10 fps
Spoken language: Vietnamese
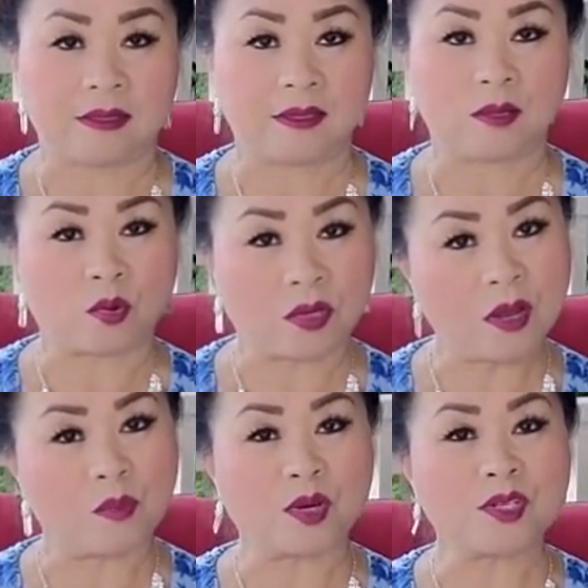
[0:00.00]
thầu
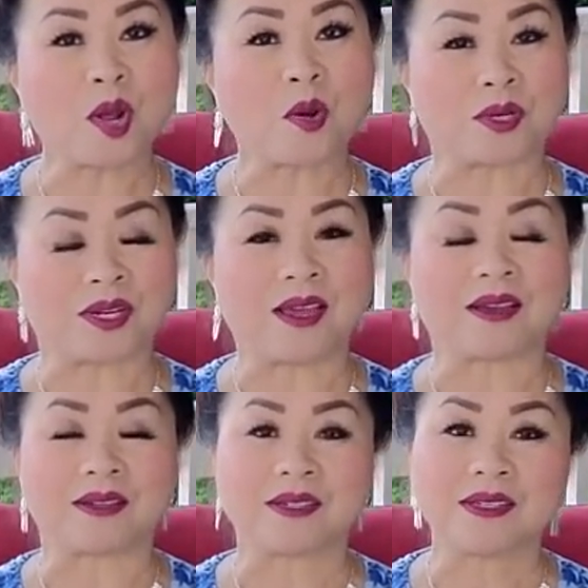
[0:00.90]
cơ môn trâu nè nè
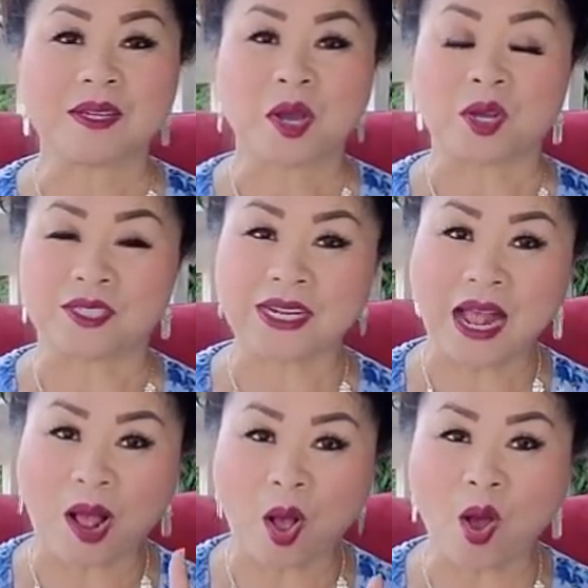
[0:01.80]
họ ra
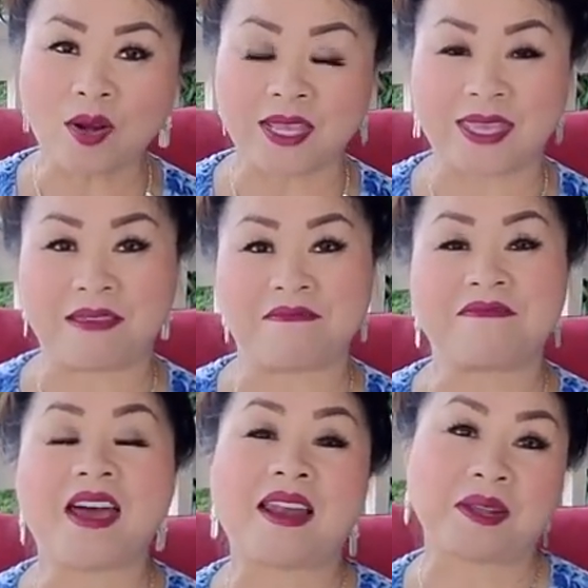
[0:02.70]
o này chỉ
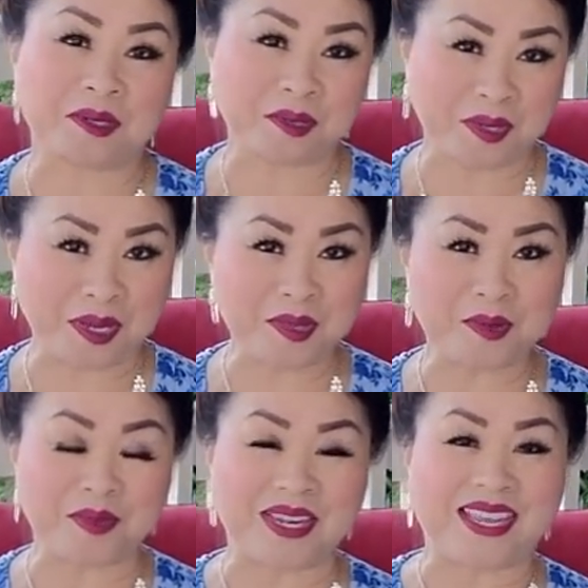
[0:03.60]
pha là trong đấy thì
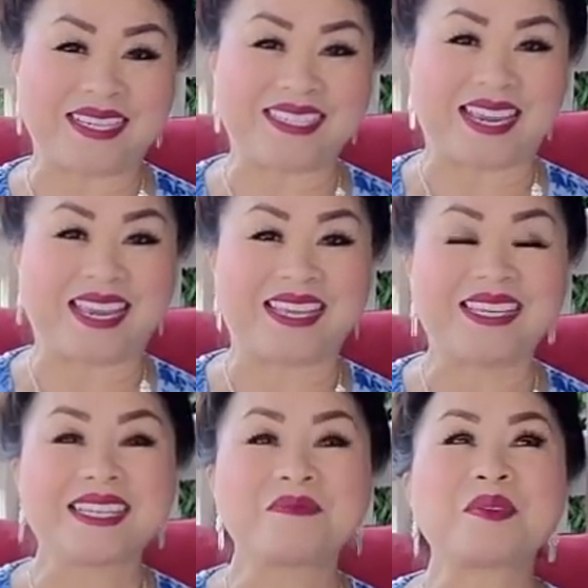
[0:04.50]
mình nhiệt chạy
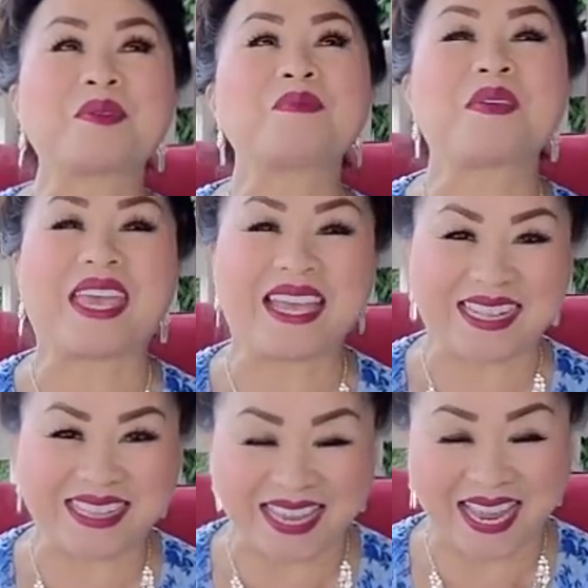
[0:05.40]
một lúc bé hết
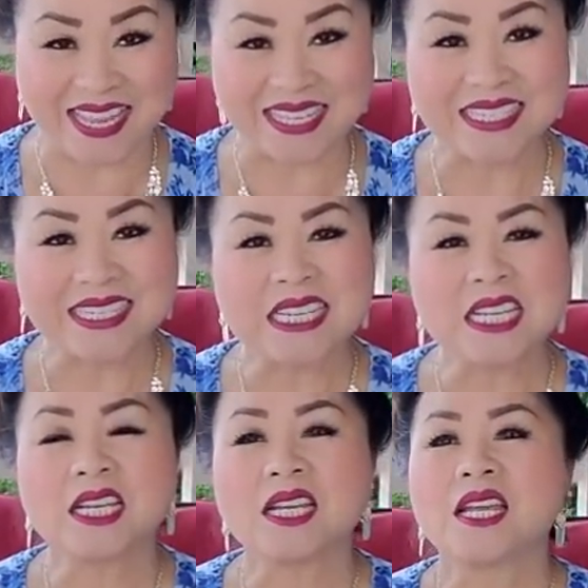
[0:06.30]
thiệt
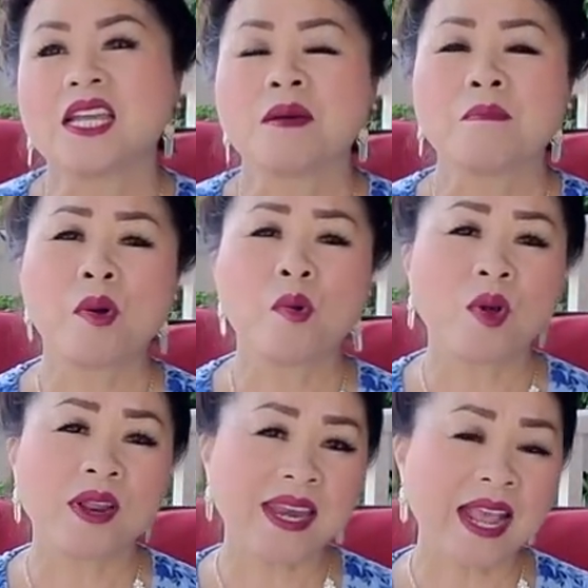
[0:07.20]
mua
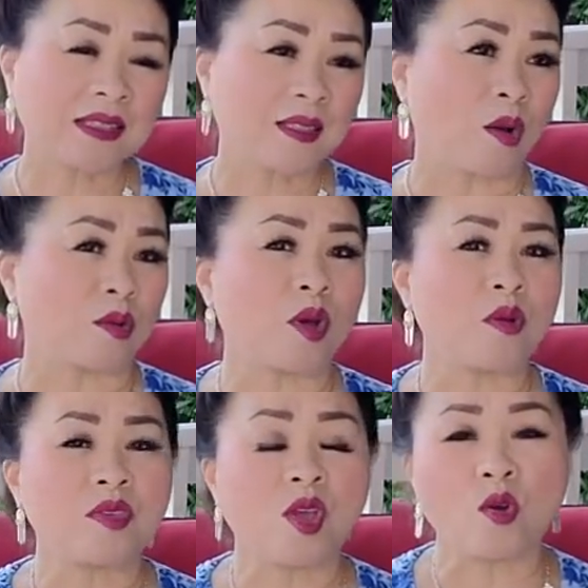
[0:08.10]
quan năng thầu yêu
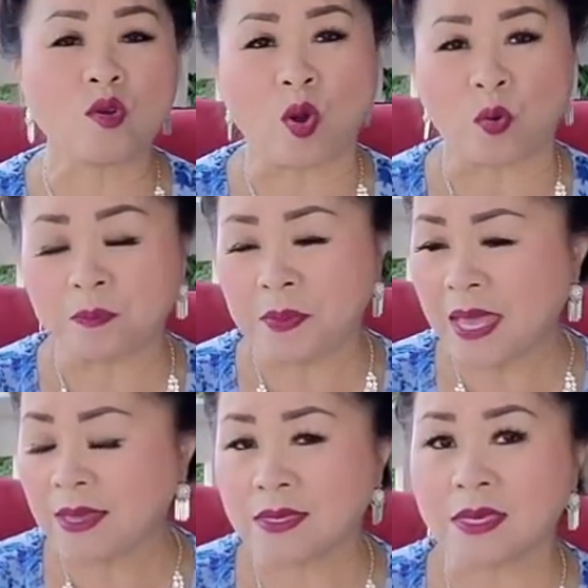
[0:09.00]
yêu cổ
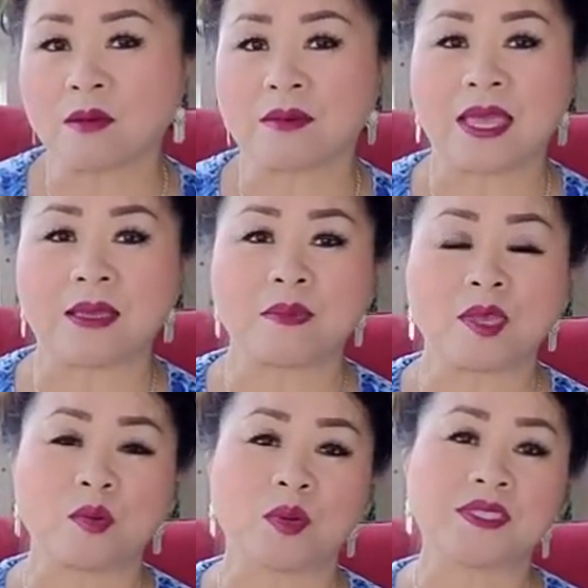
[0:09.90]
bé xong em mới
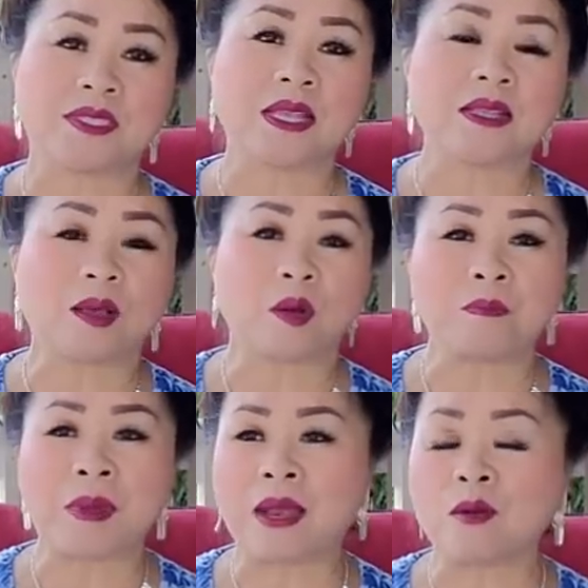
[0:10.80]
vô chỉ tàu
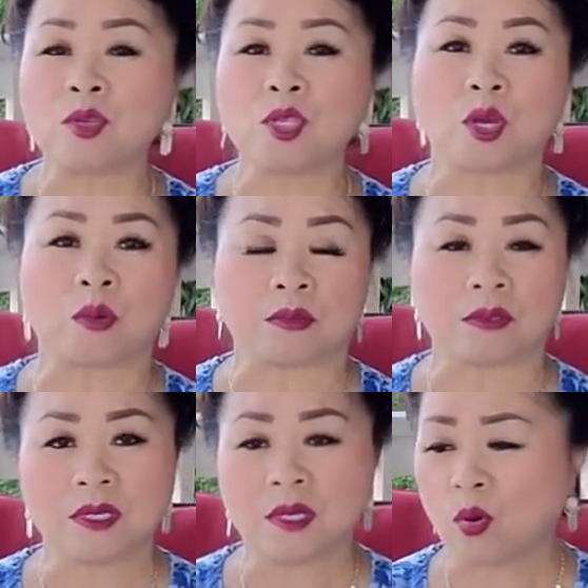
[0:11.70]
bé lúc xong
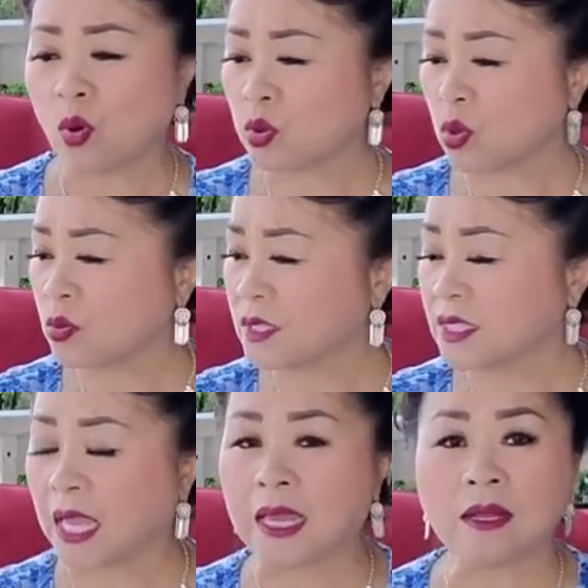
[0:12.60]
cố tu
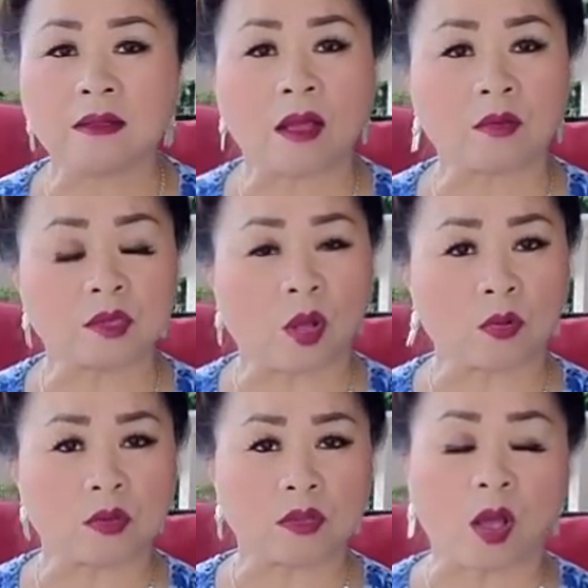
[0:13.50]
chỉ tàu tàu
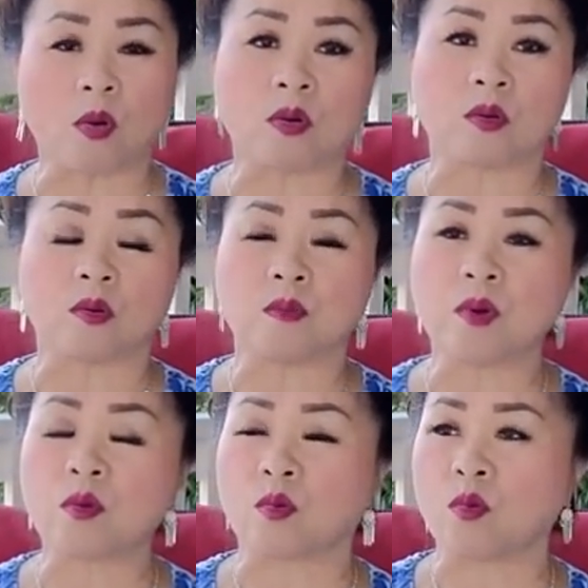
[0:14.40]
tàu cũng
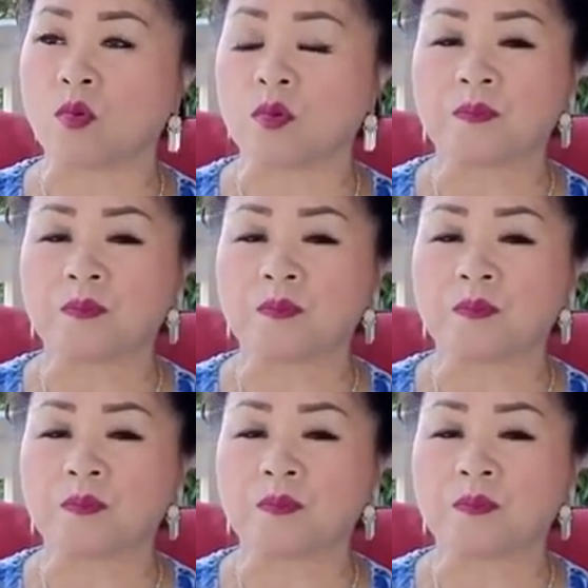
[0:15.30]
mất cũ